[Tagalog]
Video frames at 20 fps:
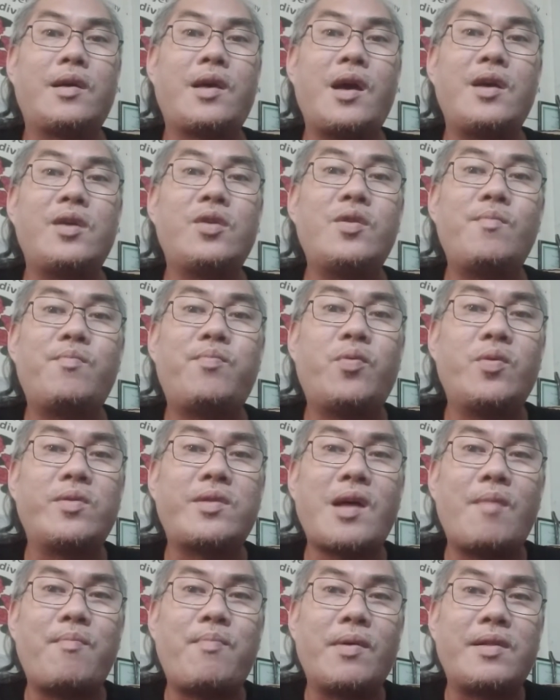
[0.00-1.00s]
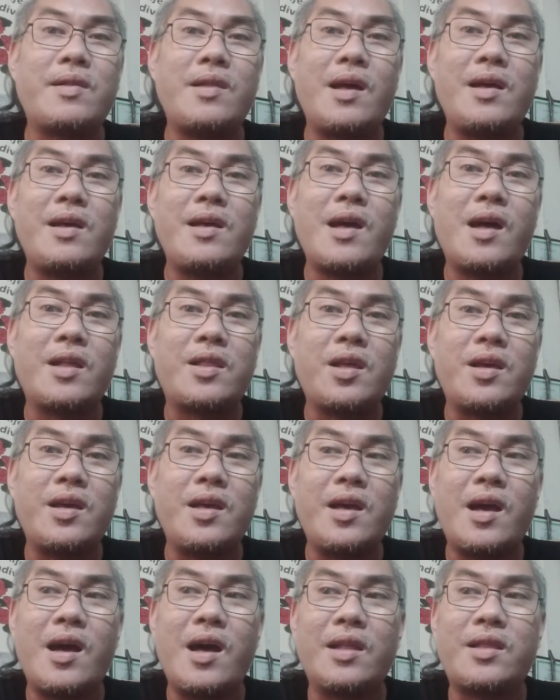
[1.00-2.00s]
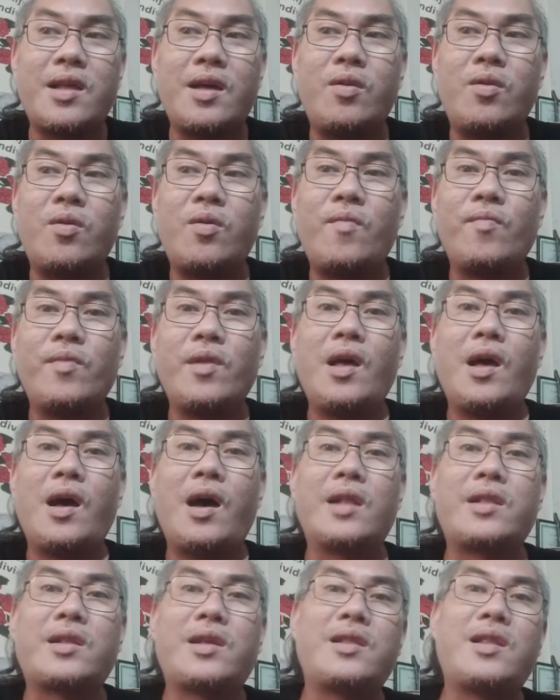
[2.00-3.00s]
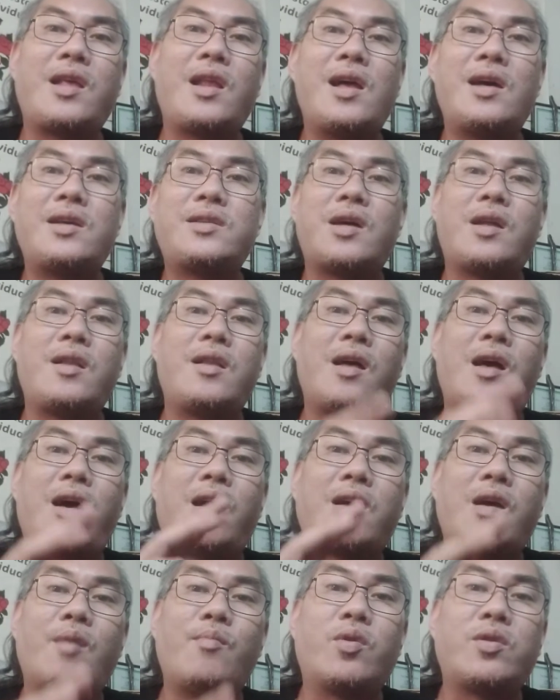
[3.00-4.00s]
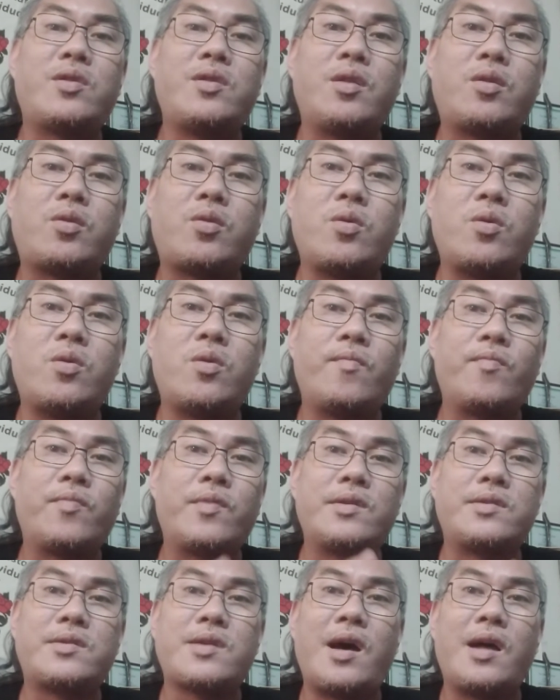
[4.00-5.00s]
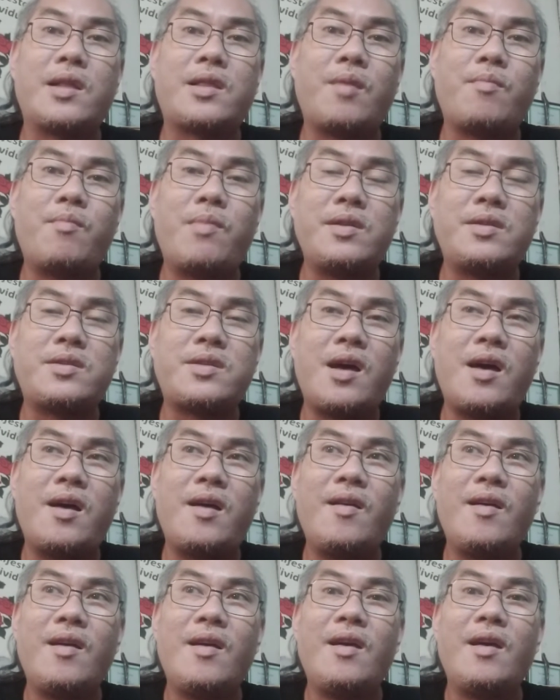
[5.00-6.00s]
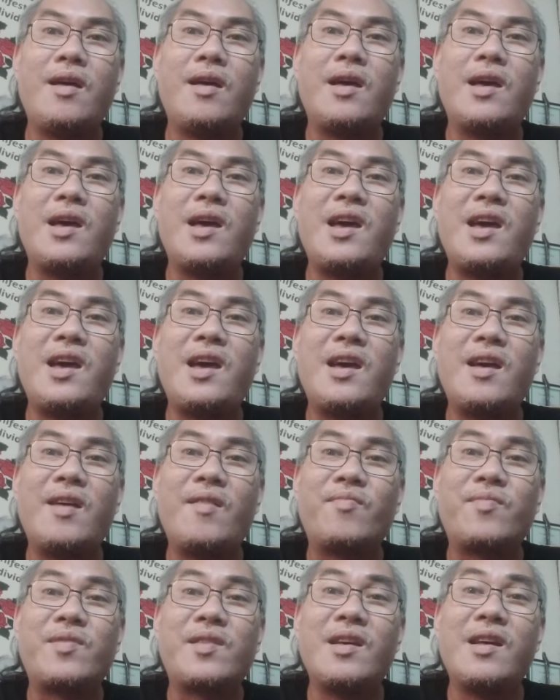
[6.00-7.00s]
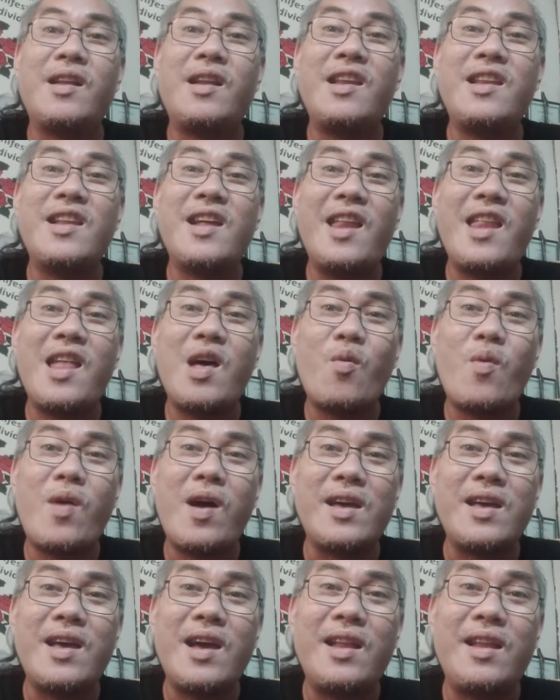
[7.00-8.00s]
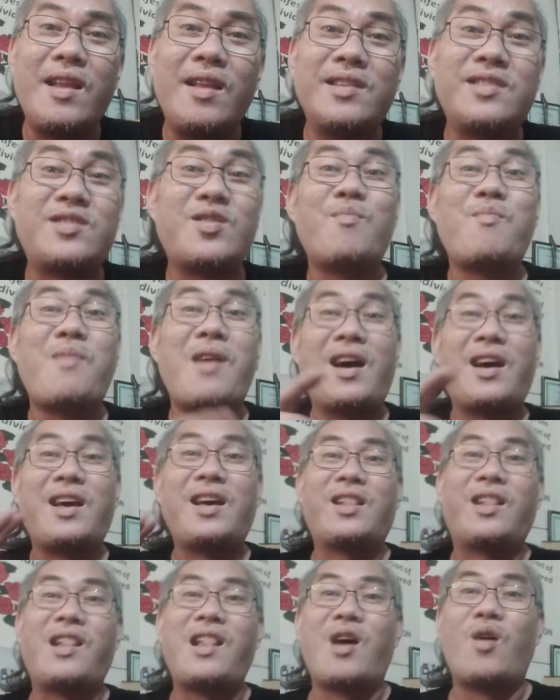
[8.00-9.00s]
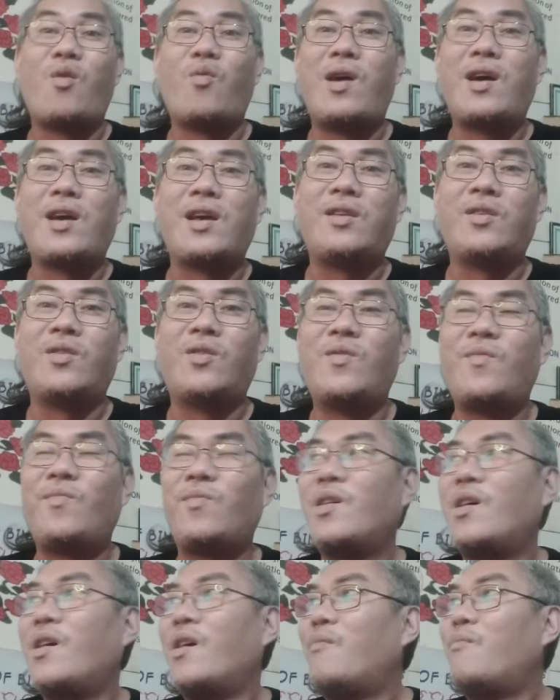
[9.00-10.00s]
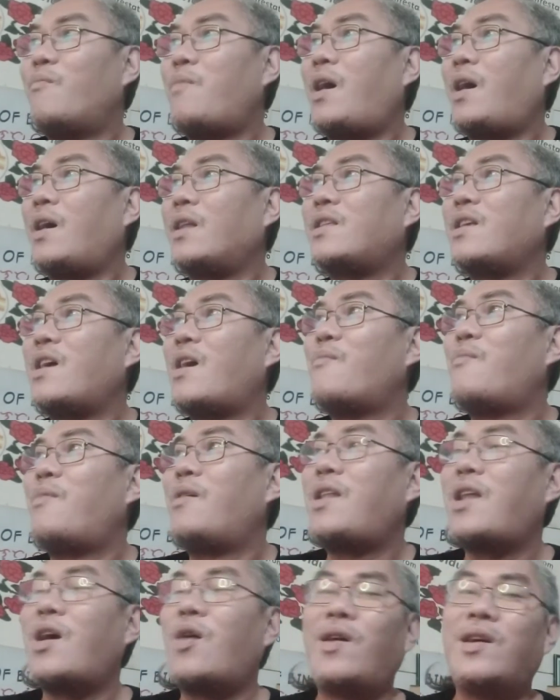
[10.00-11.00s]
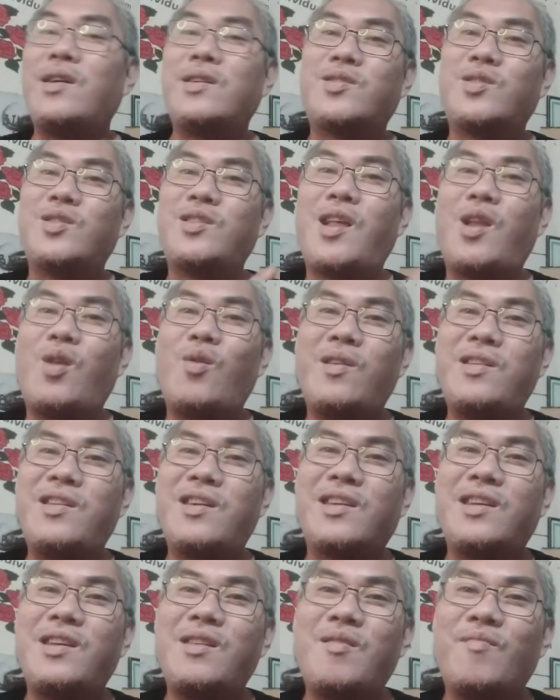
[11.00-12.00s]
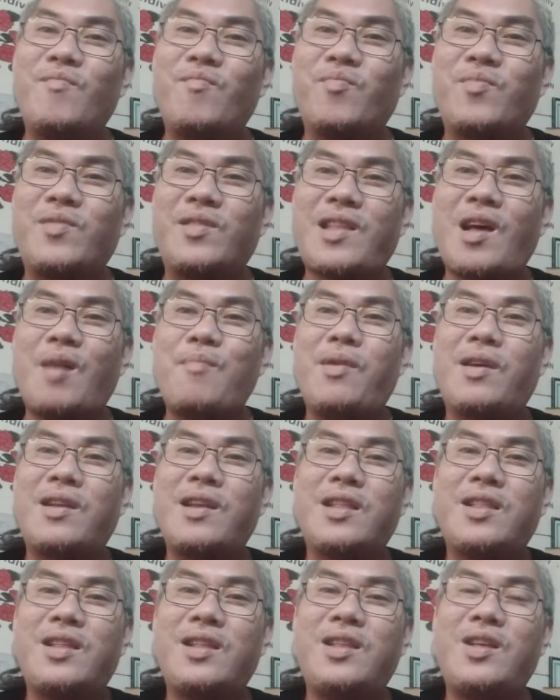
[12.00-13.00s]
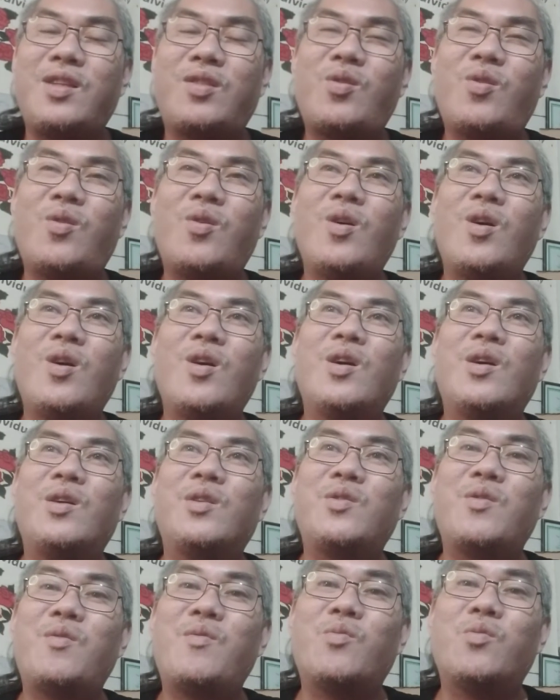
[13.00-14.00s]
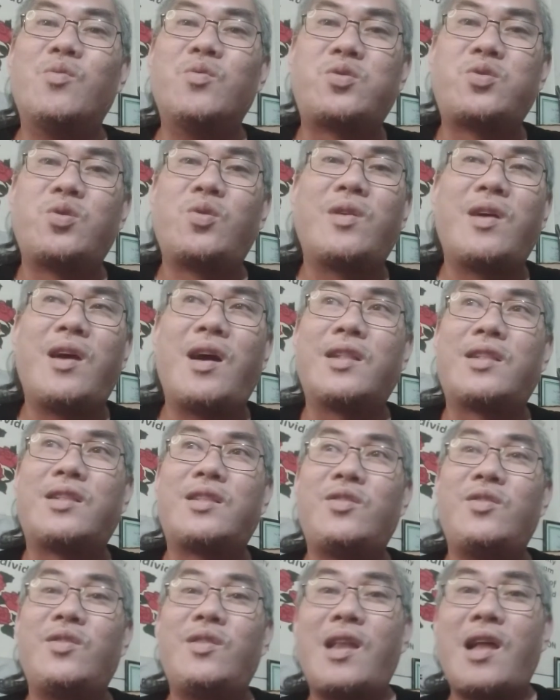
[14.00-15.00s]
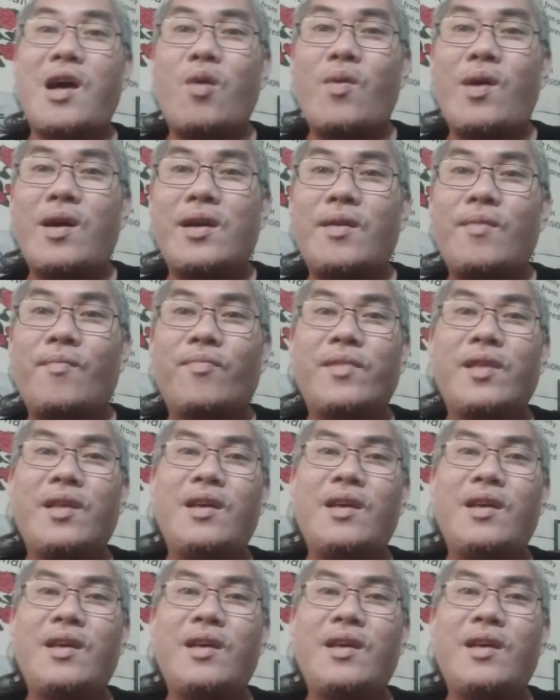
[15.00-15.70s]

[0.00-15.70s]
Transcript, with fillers: Kaya yun po dapat ay ating ingatan. No? At kadalasan, ang gamot nito sa ating bansa, eh, linalawayan. So bakit laway, no? Bakit nga ba laway? So dalawa naging topic natin dito, yung usog at yung laway.